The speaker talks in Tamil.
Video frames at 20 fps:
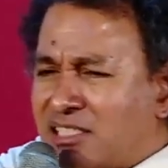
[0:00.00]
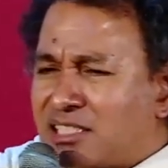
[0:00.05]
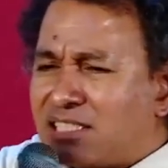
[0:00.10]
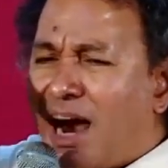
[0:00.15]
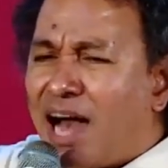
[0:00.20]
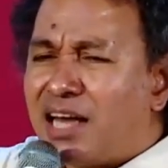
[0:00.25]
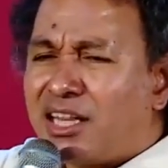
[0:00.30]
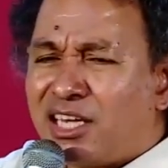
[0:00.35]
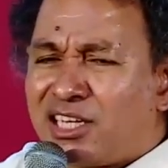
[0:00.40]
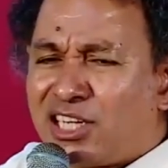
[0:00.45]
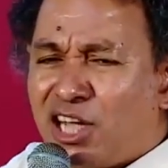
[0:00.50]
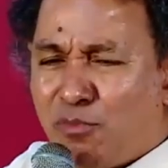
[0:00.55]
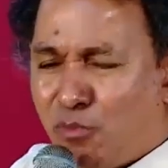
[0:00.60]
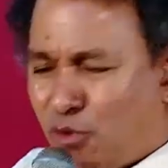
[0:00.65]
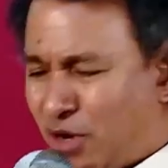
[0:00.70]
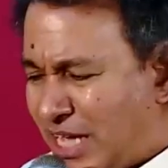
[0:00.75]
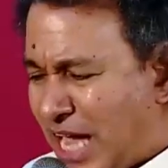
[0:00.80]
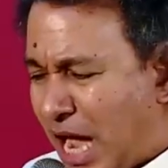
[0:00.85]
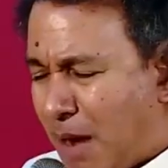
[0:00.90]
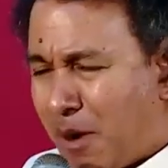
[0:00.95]
சாதிக்க
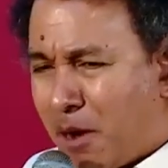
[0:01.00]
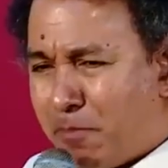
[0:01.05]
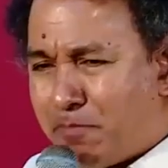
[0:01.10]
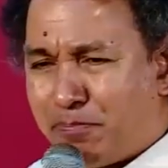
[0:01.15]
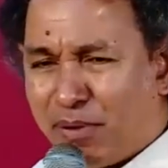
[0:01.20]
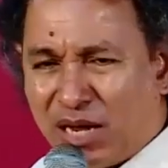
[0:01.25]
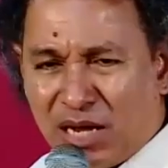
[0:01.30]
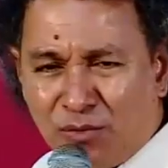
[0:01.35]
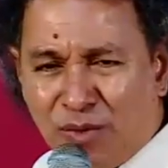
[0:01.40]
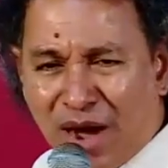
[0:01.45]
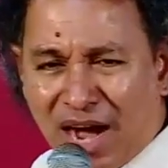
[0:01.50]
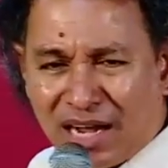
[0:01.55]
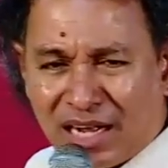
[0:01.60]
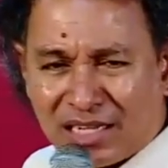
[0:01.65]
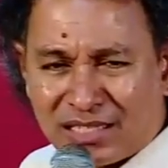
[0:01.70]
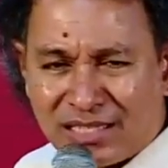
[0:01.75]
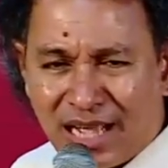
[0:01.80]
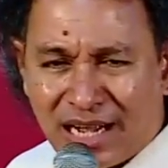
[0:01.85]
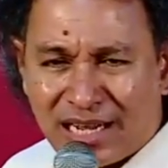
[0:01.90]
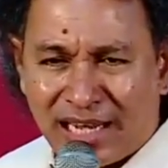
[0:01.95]
முடியாமல்
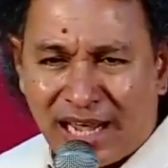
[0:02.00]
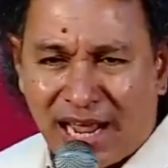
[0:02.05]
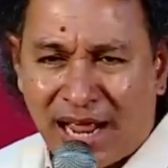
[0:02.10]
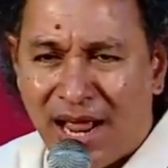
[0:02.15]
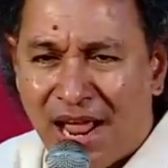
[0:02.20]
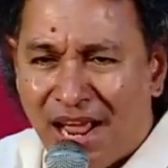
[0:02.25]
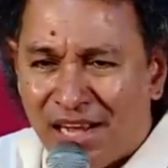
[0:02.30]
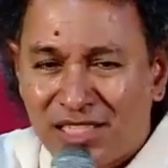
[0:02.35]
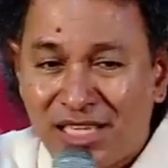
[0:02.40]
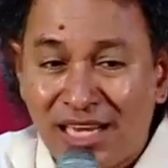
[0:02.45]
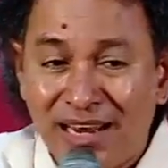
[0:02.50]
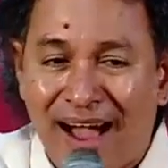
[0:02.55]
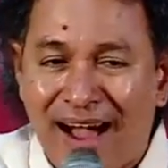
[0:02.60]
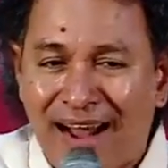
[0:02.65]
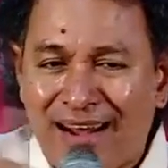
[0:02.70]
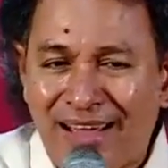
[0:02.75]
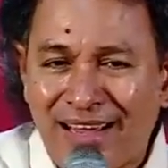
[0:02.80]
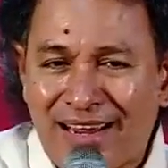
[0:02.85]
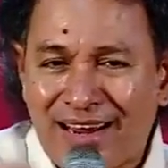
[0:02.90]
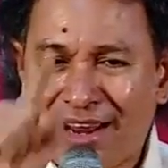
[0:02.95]
பின்வாங்கத்தக்க சில
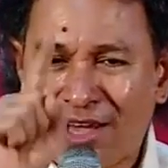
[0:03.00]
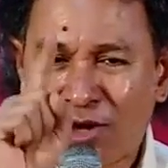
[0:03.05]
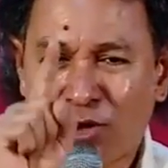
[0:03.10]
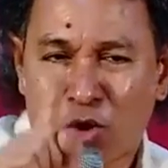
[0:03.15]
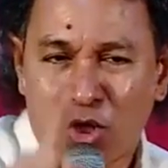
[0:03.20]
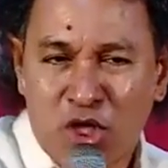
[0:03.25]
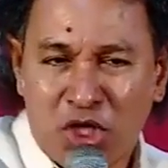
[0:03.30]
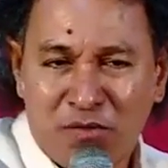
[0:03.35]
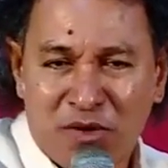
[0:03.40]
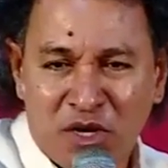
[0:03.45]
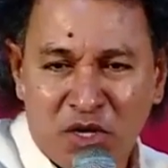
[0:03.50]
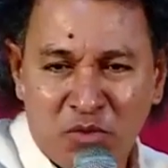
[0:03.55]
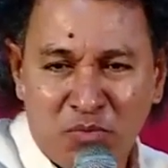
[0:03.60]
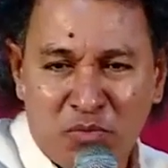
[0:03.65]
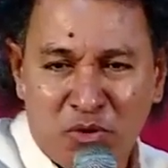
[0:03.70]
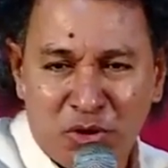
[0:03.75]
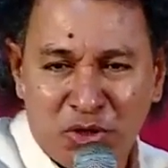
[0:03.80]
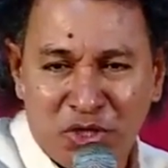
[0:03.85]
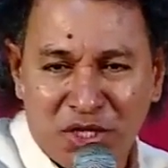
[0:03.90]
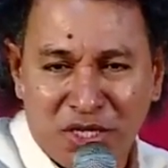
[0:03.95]
அலைகளை கொண்டு
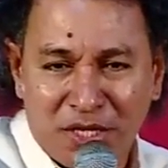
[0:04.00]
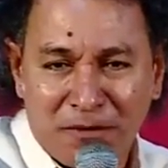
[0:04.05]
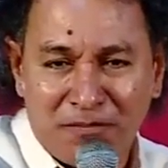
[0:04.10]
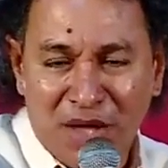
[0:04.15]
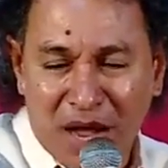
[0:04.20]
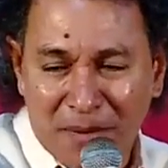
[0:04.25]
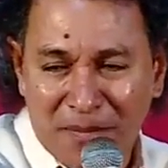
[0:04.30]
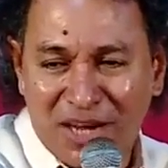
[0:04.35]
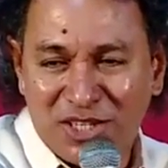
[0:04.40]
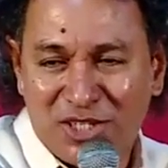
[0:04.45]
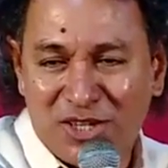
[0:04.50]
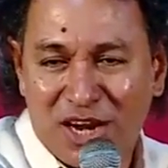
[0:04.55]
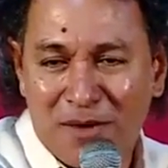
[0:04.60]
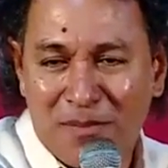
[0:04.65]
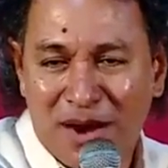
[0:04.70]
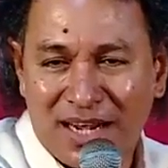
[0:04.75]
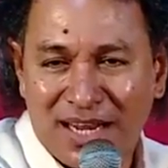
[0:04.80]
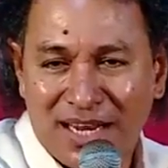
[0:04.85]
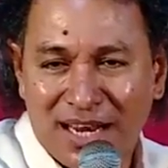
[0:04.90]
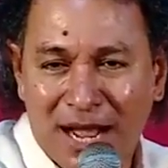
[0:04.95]
வரும்போது ஆமேன்னு சொல்ல
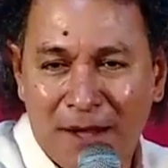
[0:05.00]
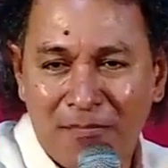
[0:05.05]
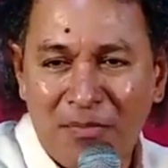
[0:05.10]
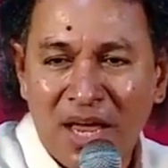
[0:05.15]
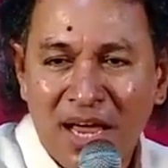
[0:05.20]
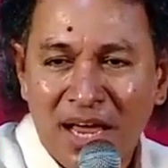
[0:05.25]
மாட்டீங்களா